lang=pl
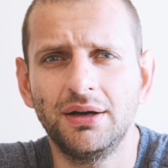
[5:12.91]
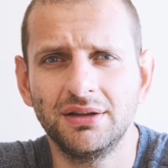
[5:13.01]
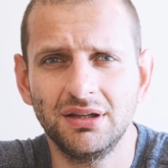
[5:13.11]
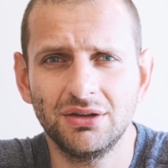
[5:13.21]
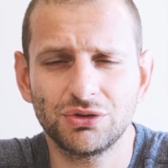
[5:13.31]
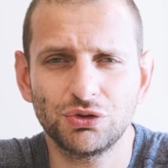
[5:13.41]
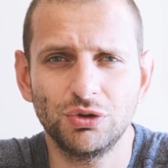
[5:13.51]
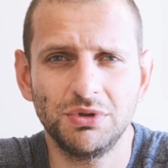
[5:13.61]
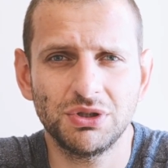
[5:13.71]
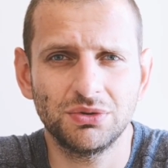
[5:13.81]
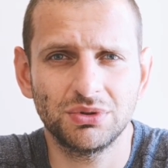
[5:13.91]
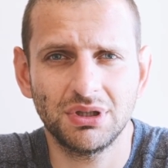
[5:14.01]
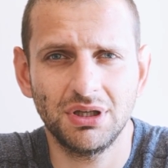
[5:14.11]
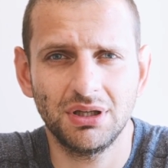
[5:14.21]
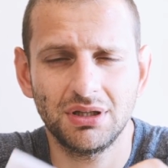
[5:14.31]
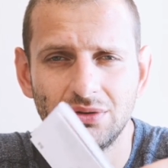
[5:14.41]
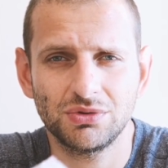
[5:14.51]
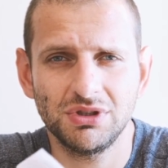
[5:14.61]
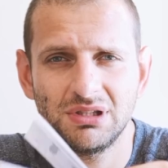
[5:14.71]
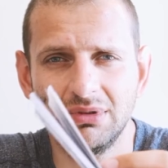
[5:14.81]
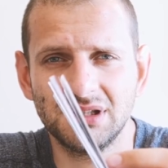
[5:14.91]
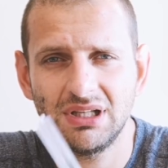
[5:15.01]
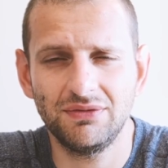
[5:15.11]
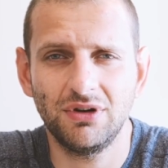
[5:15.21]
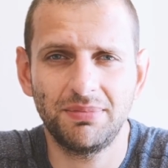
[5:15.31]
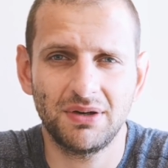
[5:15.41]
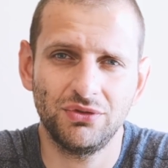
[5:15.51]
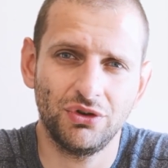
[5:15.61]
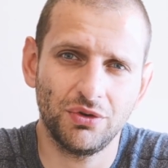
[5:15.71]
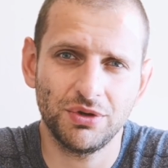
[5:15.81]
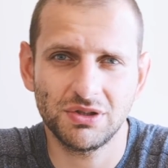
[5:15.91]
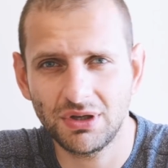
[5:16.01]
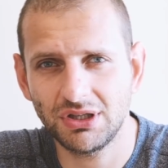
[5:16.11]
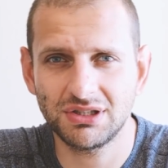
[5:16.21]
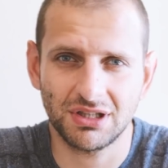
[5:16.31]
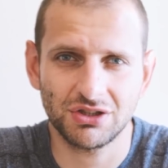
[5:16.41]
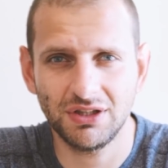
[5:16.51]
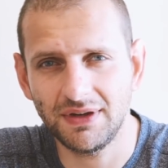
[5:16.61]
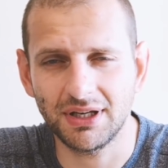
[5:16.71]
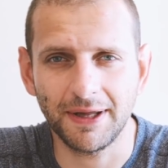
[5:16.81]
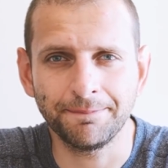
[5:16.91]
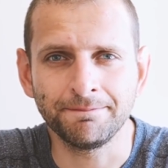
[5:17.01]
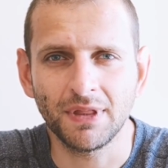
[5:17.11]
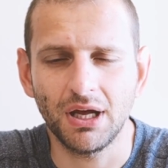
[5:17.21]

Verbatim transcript: Nie oszukujmy się tutaj, te różnice między lewą a prawą nogą nie są jakieś strasznie wielkie.